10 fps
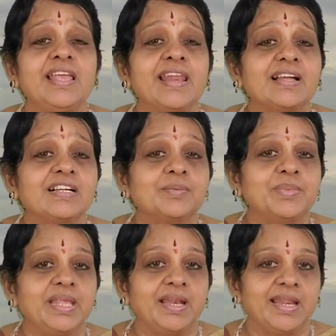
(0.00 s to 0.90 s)
இரக்கம்
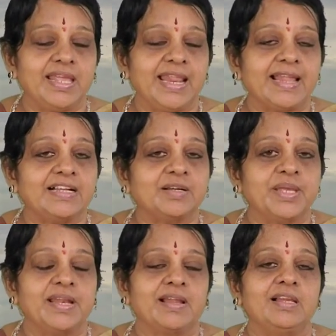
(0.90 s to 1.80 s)
இன்றி இரக்கம்
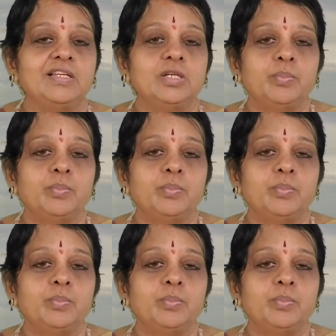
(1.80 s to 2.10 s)
என்றால்